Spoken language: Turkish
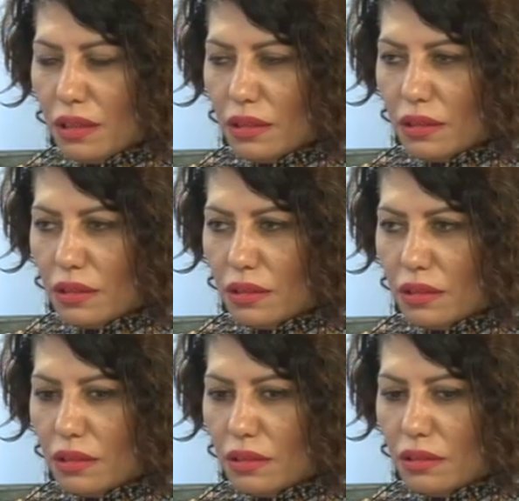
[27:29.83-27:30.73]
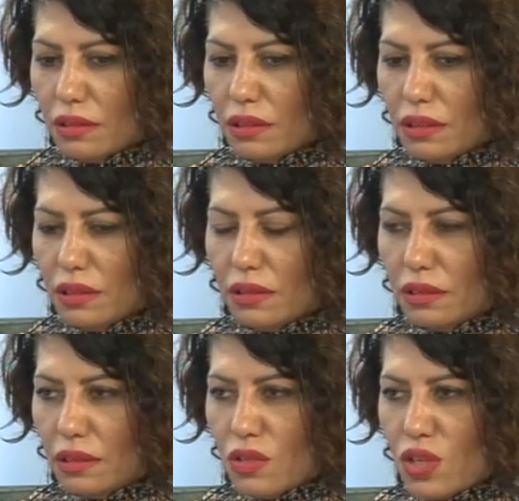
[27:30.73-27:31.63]

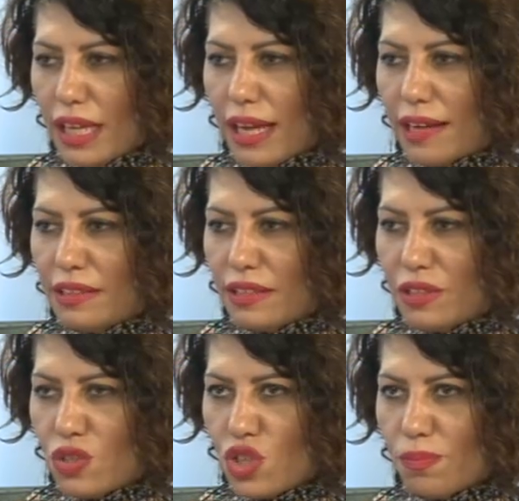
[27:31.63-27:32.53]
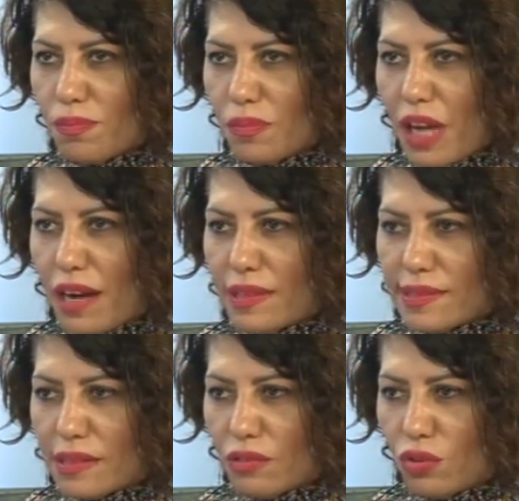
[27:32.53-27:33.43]
E, şeyler titreşimler
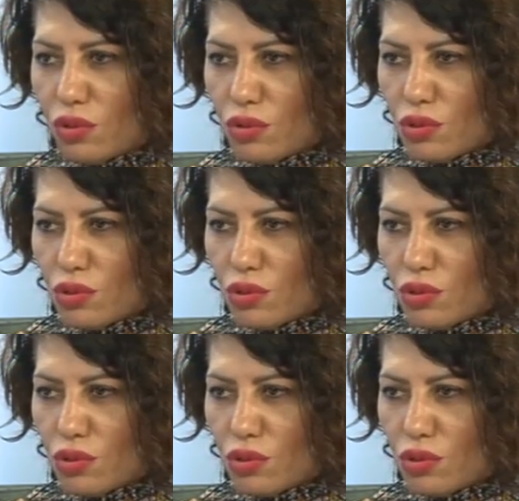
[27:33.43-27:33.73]
hissediyoruz.